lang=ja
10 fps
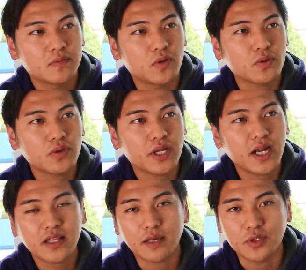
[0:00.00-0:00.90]
もう本当に
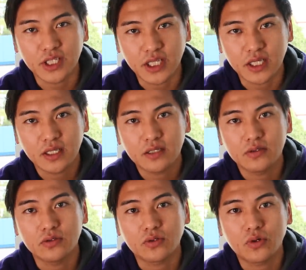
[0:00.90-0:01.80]
ランダムに、
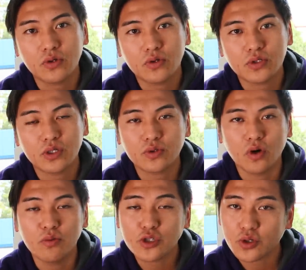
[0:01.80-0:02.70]
うん、この仕事
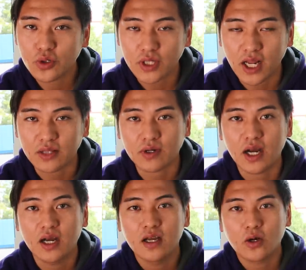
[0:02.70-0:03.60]
面白そうだなと
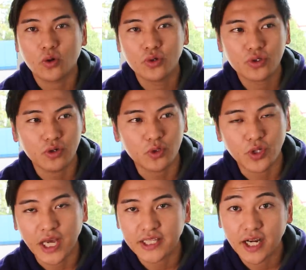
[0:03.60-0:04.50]
か、この人のも
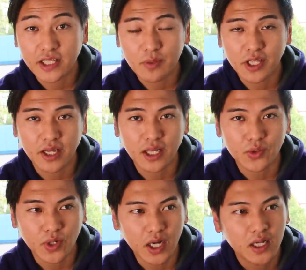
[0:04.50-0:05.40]
とで働いてみたいな
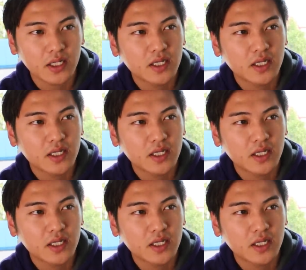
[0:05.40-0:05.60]
とか、